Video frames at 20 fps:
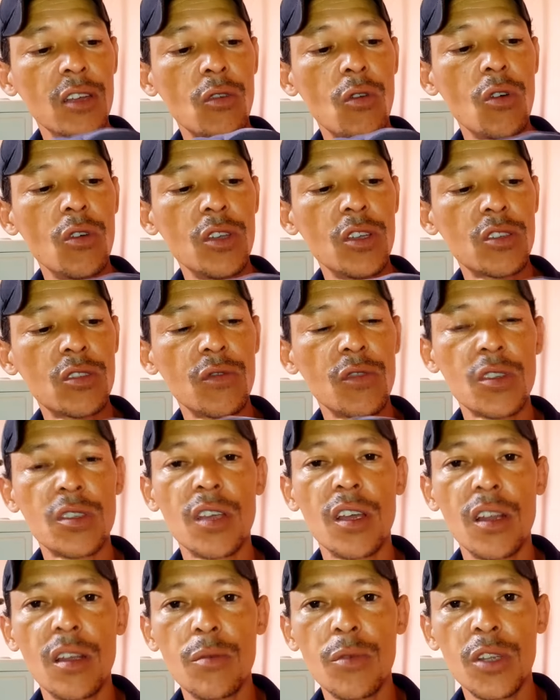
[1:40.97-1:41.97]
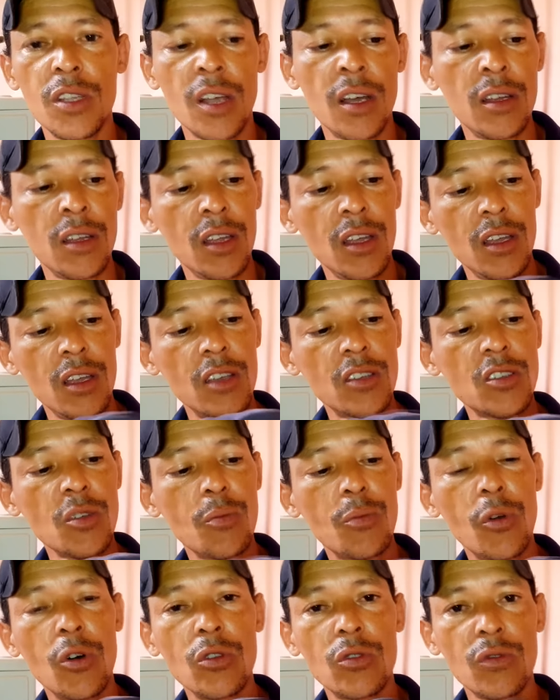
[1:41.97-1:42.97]
Com isso, você elimina esse
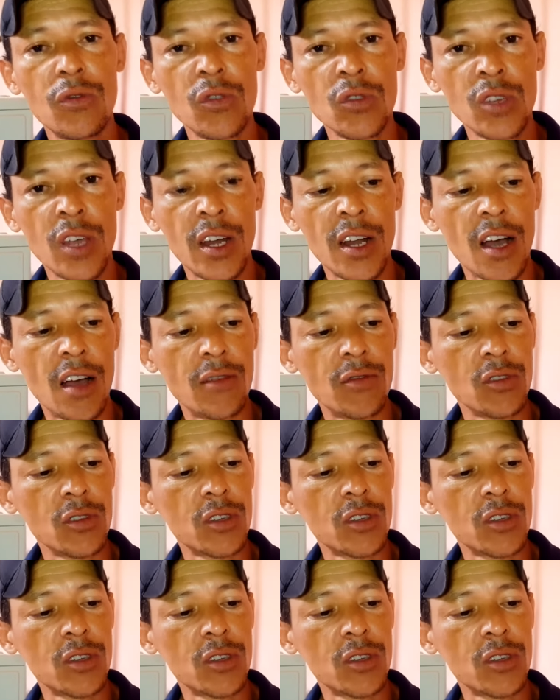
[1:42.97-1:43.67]
ponto vulnerável.